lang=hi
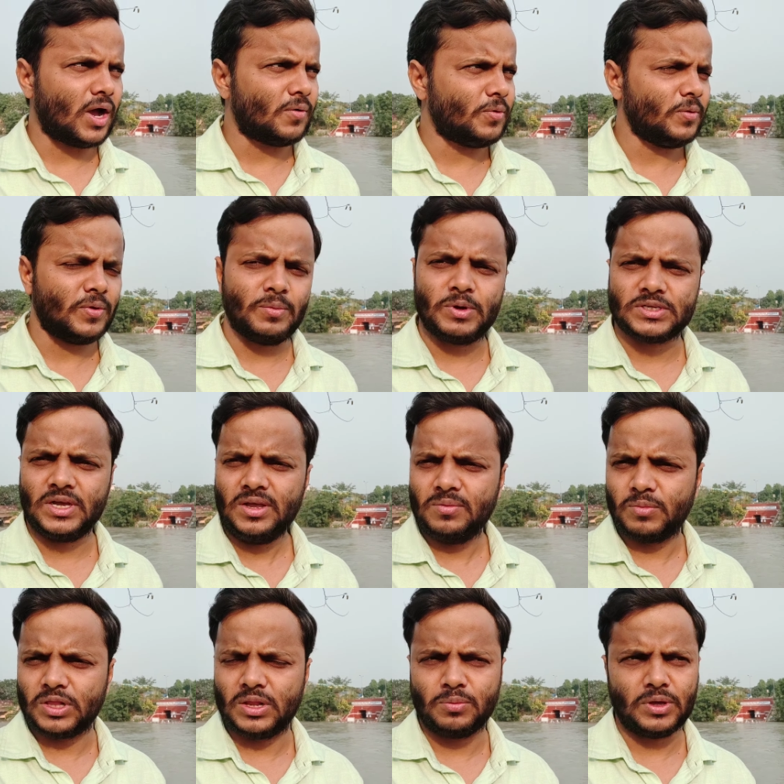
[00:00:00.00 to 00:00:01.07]
काफ़ी फेमस है
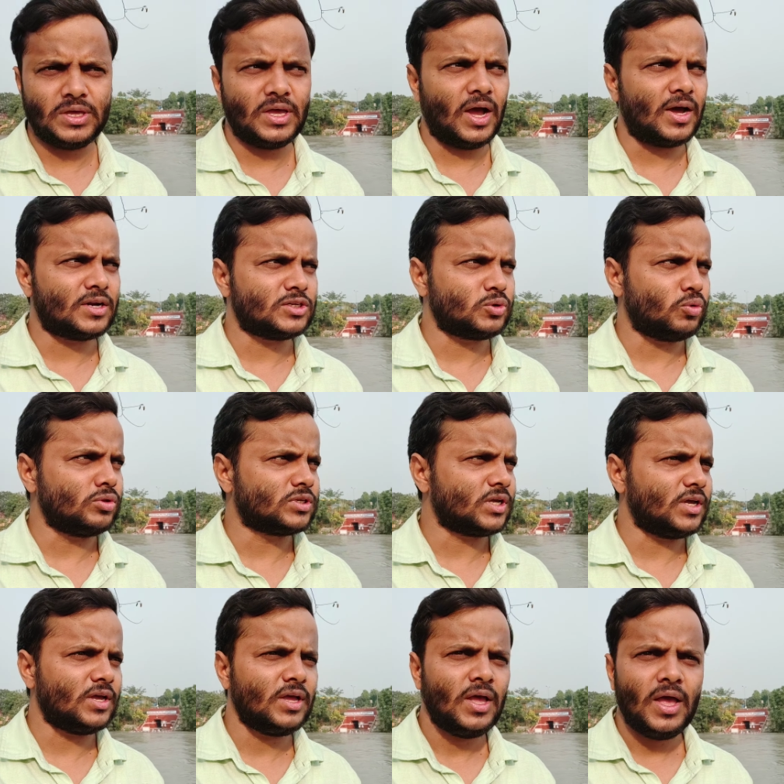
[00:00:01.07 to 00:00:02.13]
मतलब कि यहाँ ऋषिकुल
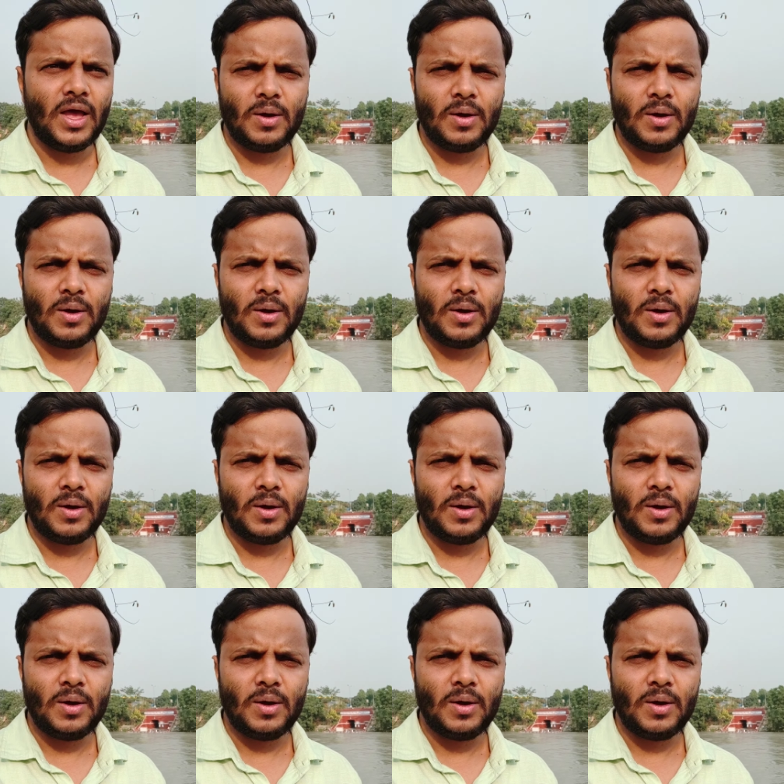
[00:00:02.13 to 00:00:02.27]
से